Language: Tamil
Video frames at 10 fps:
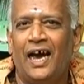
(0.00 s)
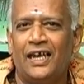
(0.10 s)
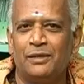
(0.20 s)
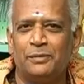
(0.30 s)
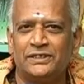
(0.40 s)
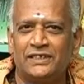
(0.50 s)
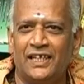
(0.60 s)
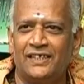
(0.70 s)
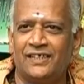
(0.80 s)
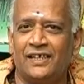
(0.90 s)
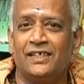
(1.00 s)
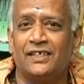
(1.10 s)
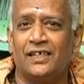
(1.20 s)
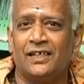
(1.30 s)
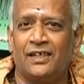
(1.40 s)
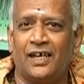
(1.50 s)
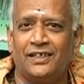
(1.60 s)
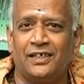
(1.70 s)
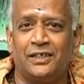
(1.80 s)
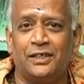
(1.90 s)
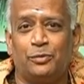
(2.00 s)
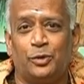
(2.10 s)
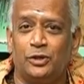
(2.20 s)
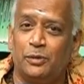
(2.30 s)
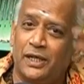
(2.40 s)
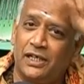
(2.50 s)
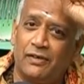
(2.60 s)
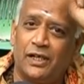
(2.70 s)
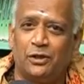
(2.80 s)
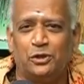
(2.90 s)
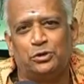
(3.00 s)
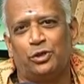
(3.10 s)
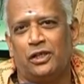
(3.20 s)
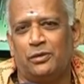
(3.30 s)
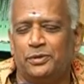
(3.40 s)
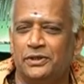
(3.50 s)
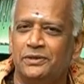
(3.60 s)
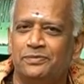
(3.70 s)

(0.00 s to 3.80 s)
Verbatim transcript: ஆரம்பத்திலே சங்ககர்ணராக இருந்தபோது பகவானோட தொடர்பு